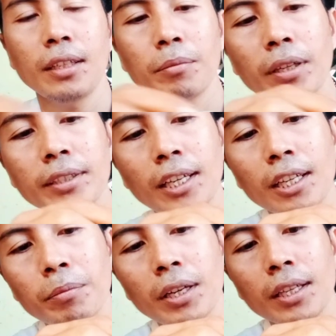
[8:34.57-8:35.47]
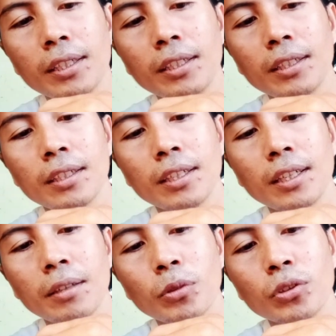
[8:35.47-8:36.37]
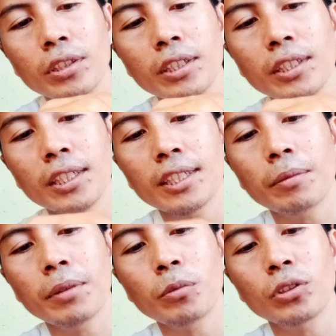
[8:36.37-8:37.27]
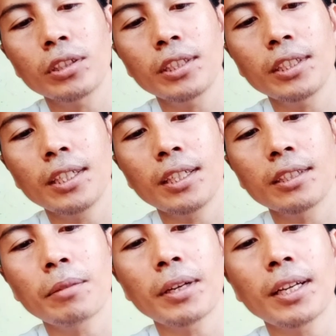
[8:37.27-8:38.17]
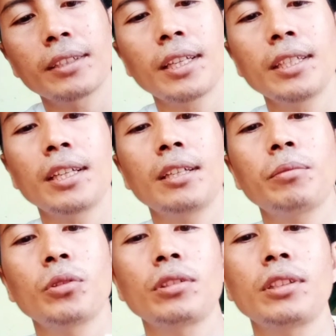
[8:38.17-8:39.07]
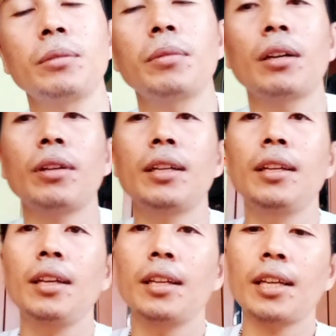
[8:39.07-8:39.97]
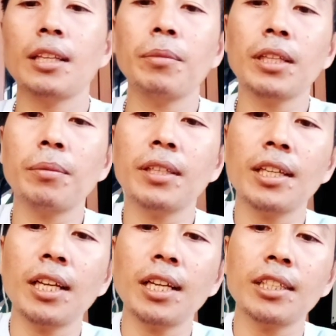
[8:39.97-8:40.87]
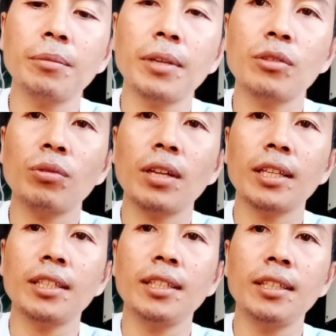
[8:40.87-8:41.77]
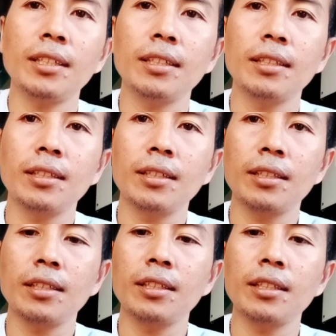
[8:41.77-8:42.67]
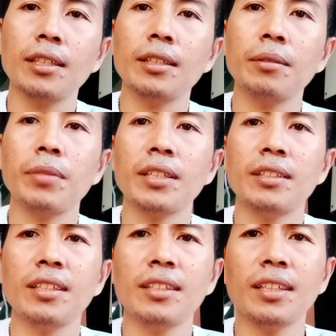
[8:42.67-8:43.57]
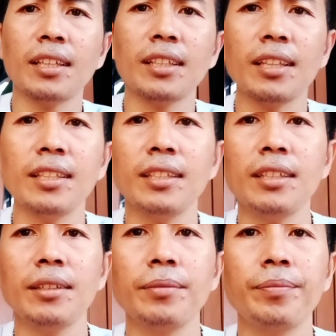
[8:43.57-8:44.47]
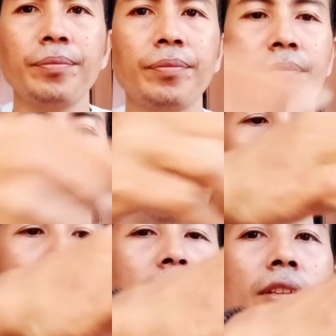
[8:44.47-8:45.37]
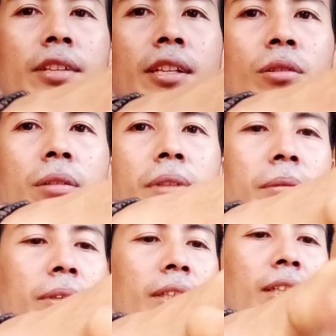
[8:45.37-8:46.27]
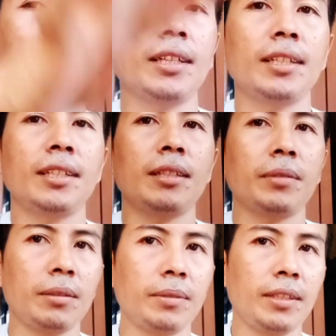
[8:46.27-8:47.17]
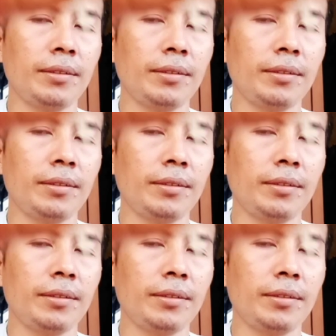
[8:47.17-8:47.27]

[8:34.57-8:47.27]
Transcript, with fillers: pasang kembali ya posisinya sama posisinya samakan saja ya posisi di bawah nah teman-teman tinggal kasih masuk lagi nih yang plastik yang tadi ini silo teman-teman ya yang ini teman-teman